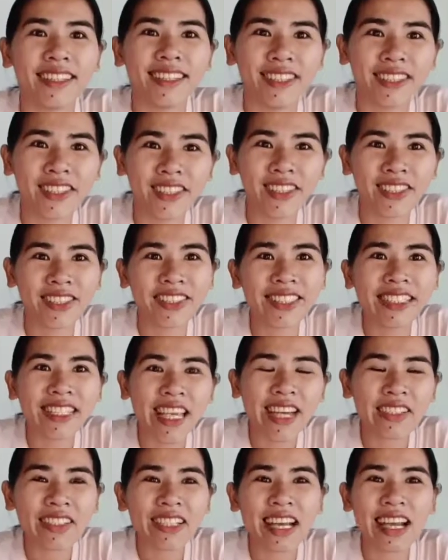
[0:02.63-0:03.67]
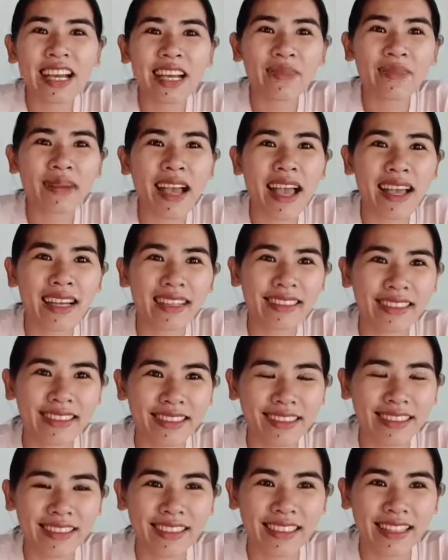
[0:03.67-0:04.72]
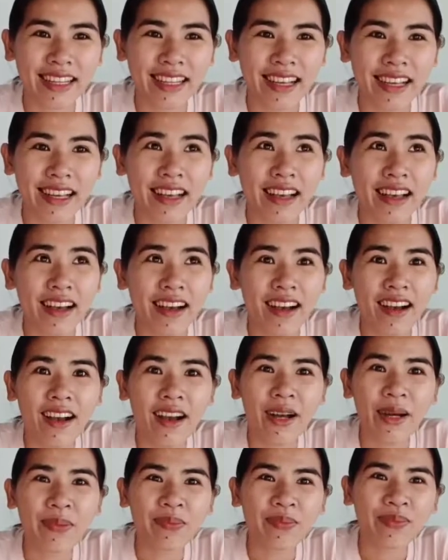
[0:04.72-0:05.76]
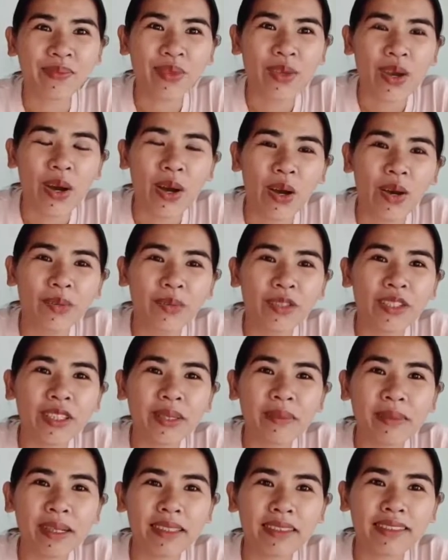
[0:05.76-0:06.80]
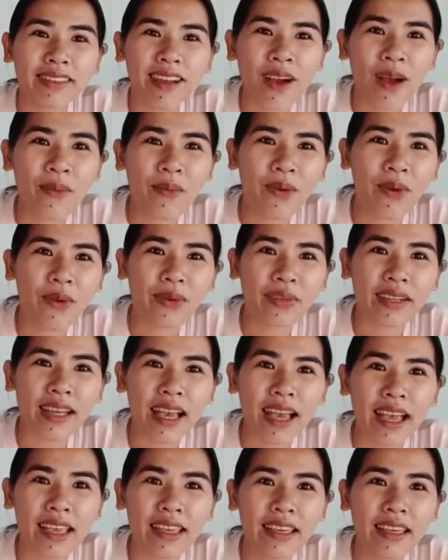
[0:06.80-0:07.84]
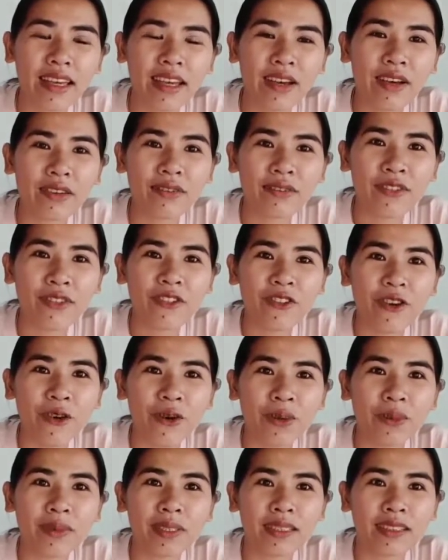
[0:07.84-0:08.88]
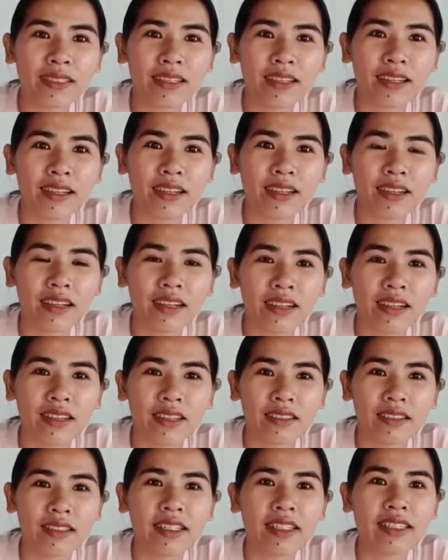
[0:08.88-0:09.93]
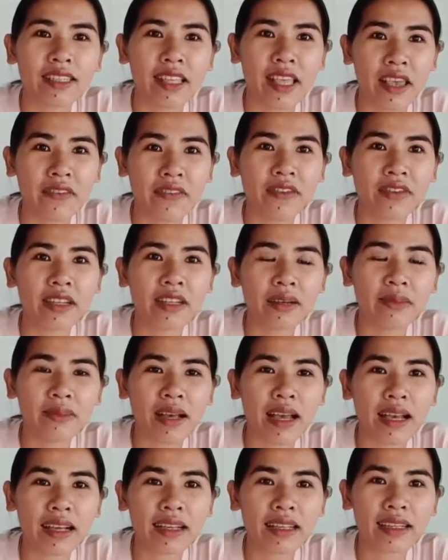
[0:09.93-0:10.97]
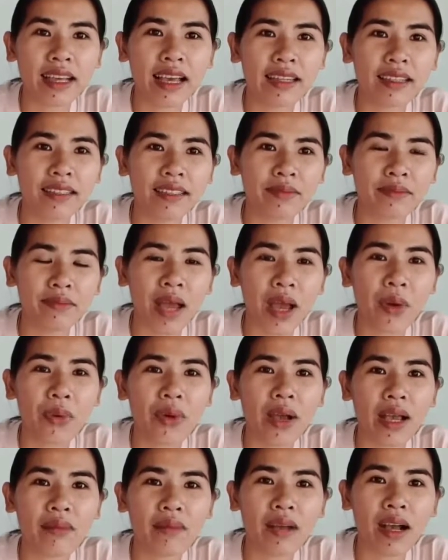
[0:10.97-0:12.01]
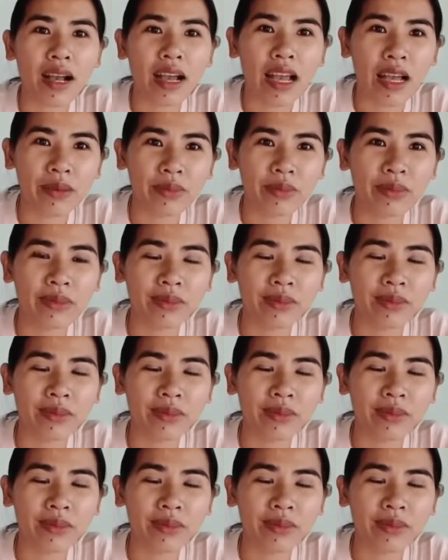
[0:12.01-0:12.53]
Rồi, xin chào tất cả các bạn um, Hôm trước mình có một cái ờ, video mình uh, chia sẻ với các bạn cái cách bảo quản mật ong